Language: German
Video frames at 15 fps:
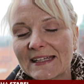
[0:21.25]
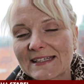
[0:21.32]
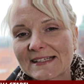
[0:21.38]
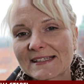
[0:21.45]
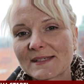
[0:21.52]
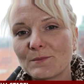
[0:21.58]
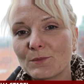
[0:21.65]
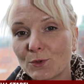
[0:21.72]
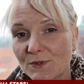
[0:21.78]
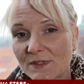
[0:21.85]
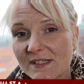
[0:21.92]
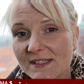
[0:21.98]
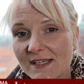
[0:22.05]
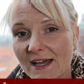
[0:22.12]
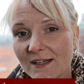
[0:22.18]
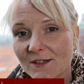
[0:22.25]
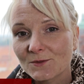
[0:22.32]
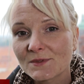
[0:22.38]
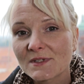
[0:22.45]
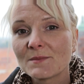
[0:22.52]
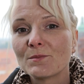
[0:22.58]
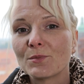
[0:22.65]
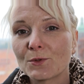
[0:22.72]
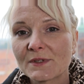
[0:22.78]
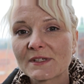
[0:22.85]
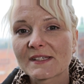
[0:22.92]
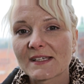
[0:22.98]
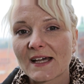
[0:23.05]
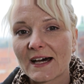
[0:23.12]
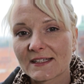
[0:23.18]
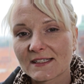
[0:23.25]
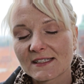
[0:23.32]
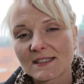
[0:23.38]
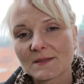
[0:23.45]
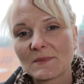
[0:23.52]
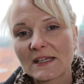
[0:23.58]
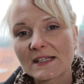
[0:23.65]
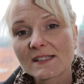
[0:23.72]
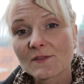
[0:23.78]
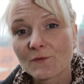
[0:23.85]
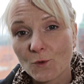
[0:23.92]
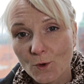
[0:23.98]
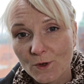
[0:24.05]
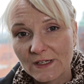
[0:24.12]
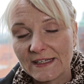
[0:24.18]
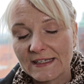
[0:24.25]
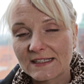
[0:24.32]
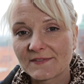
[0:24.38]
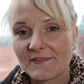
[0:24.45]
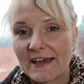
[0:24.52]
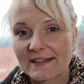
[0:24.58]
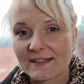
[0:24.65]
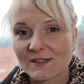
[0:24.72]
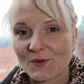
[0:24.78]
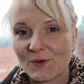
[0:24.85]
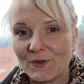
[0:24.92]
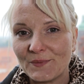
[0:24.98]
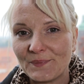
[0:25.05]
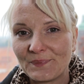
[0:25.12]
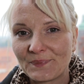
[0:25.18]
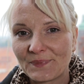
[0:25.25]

das dem Bundestag und dem Bundesrat demnächst vorgelegt werden soll.